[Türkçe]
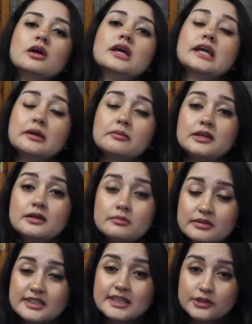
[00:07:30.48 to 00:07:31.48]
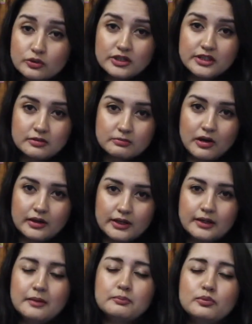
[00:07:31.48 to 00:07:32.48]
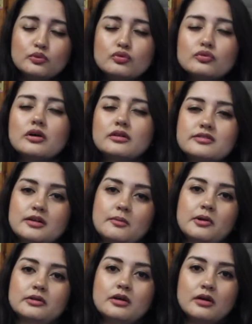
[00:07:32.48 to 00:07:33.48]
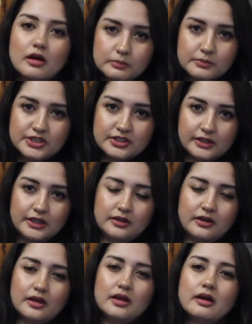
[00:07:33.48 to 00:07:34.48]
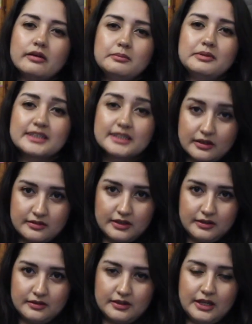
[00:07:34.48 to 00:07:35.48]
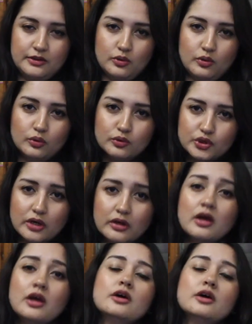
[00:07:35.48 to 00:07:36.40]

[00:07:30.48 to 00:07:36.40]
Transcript: 2021 sezonu itibariyle bütün antrenmanlar 60 dakikaya yani 1 saate indirgeniyor olacak.